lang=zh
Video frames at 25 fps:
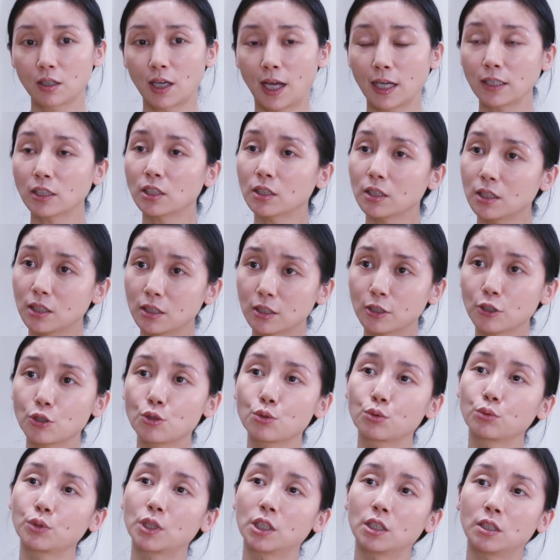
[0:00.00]
还是一个
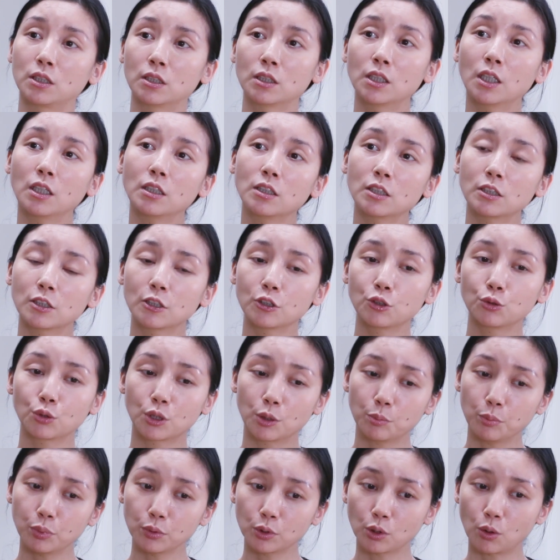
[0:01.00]
主题，但是就
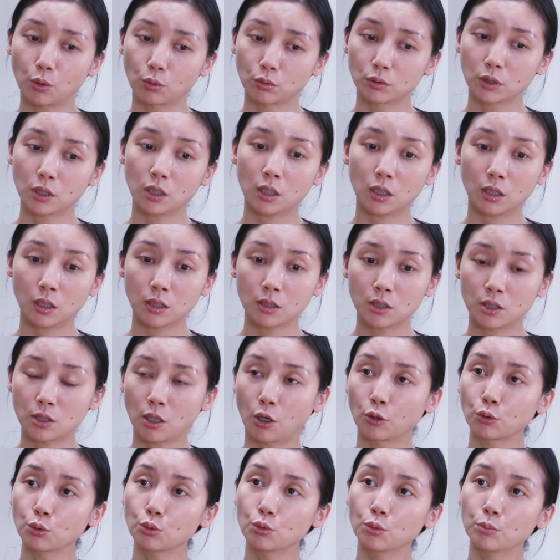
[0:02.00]
是不同的
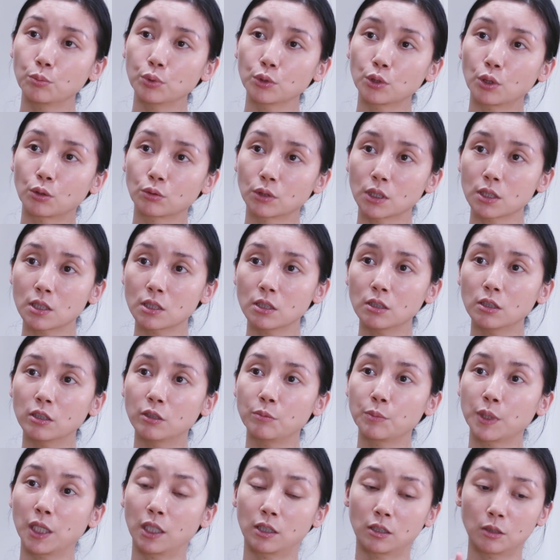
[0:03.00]
角度、不同的
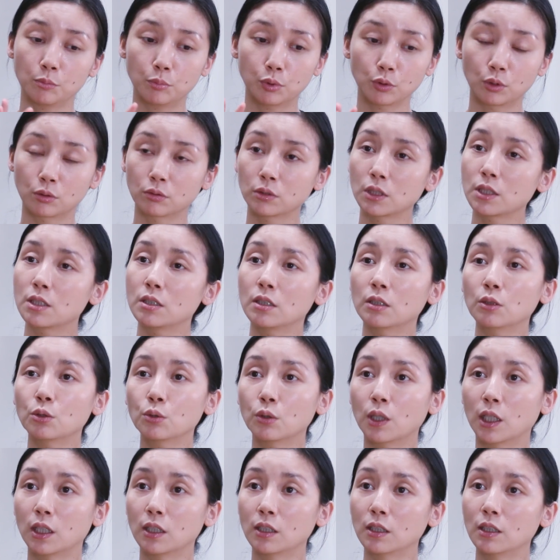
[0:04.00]
侧面和不同的阶
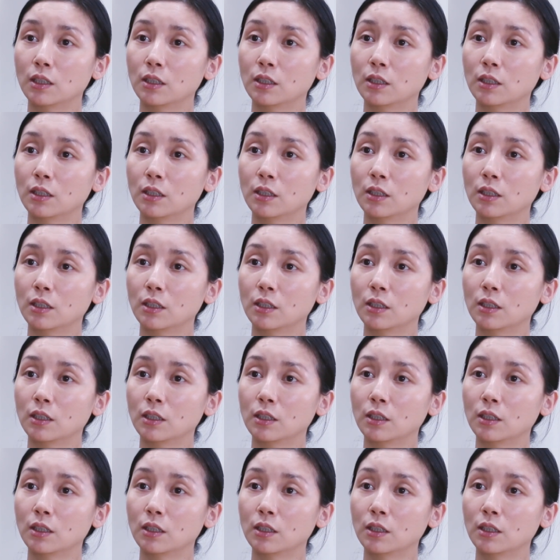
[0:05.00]
段。